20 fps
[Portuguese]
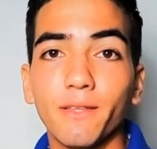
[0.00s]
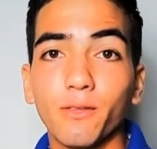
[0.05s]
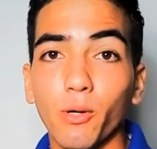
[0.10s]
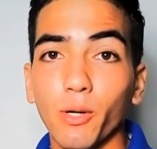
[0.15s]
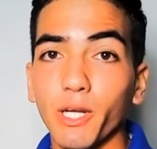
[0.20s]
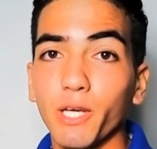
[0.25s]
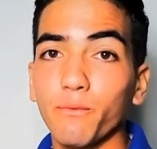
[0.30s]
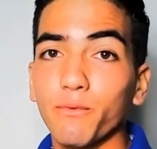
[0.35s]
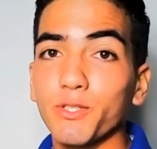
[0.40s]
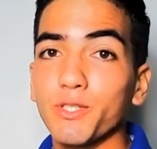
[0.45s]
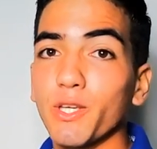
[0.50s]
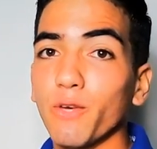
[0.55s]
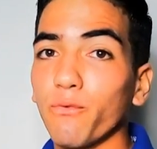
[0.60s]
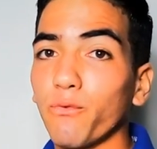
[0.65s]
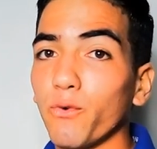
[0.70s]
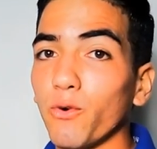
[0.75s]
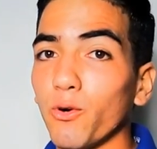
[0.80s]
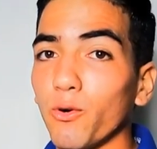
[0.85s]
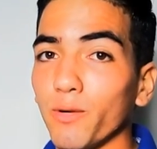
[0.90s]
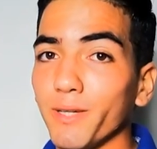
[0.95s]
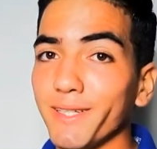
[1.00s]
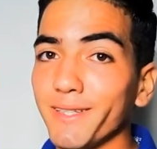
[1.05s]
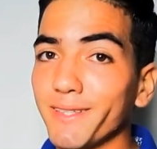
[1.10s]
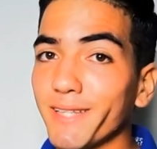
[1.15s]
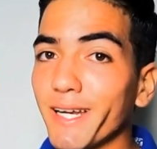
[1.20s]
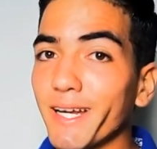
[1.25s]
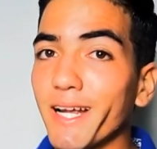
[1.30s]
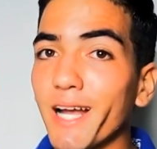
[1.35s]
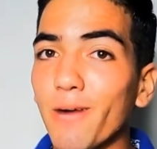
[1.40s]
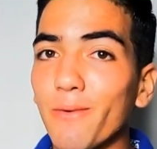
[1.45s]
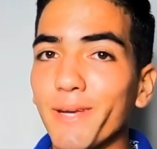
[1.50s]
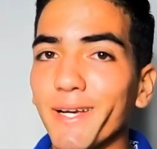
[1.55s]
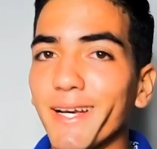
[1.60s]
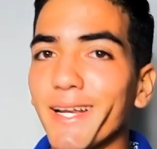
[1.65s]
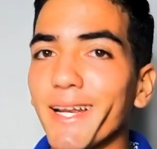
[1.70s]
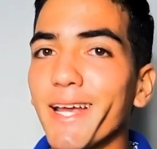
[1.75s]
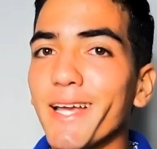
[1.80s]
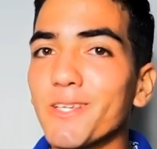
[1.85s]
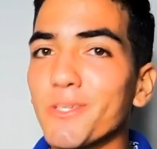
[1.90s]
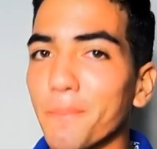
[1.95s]
Na hora que você for entregar o
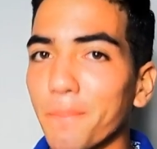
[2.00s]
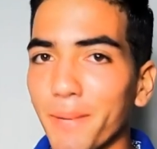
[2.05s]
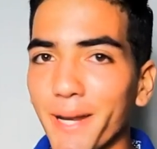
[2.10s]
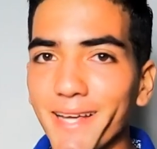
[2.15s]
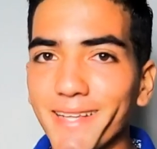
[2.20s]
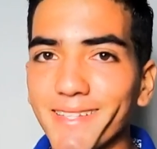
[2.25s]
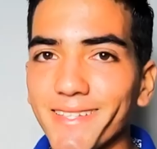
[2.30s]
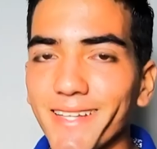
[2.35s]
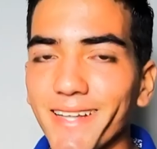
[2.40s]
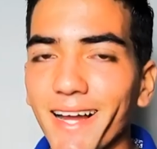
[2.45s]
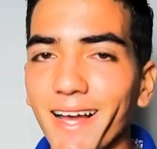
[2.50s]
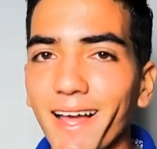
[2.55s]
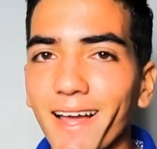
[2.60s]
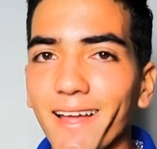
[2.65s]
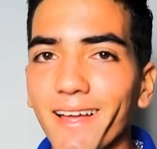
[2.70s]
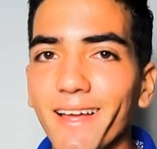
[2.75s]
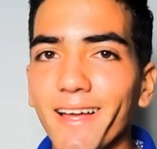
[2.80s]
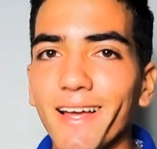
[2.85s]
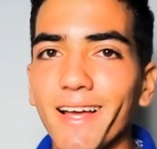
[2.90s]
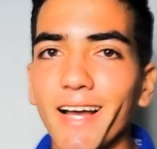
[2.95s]
ingresso para entrar,